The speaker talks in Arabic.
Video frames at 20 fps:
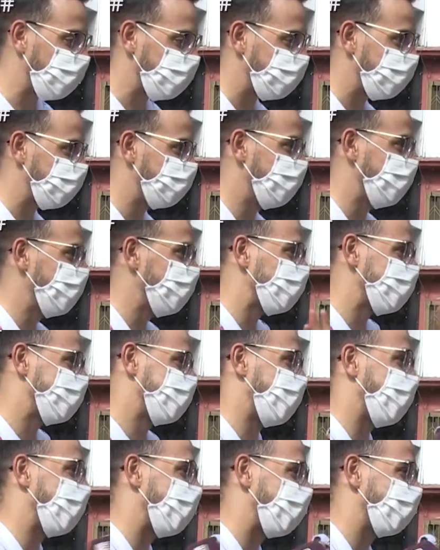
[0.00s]
تسمعي
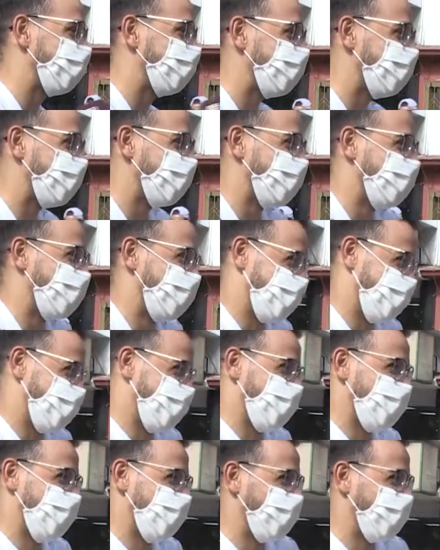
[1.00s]
وتعقمي صافي